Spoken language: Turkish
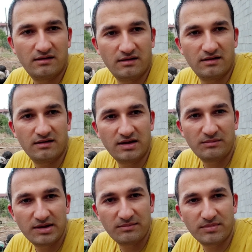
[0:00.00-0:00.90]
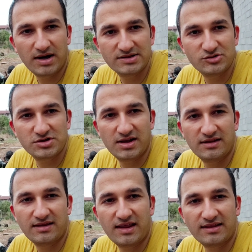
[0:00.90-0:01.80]
ee, ne bileyim bazı özel
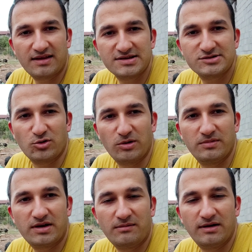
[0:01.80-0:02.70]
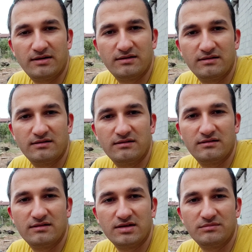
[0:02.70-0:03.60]
yetenekleriniz de olabilir ama
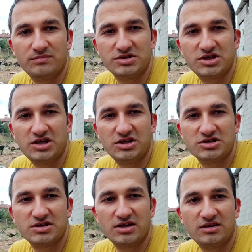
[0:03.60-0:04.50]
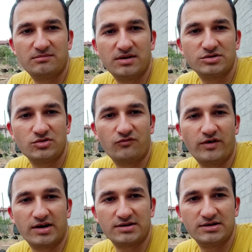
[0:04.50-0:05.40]
bir şeyin içine girmek çok
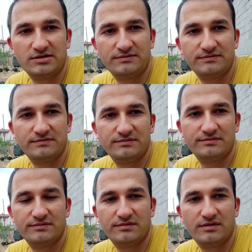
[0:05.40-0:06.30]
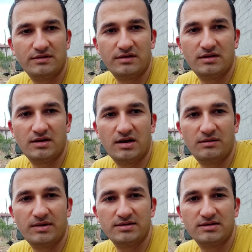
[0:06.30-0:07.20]
farklı.
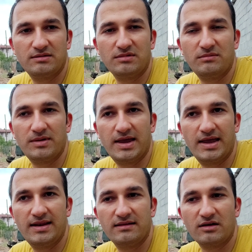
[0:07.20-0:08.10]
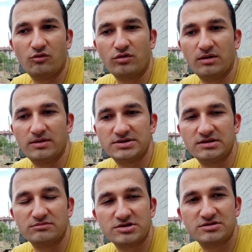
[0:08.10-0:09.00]
Yani ben dediğim gibi 50 tavukla
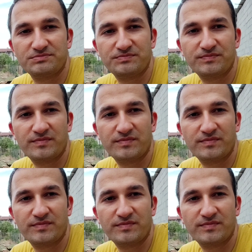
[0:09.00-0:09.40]
başlamıştım.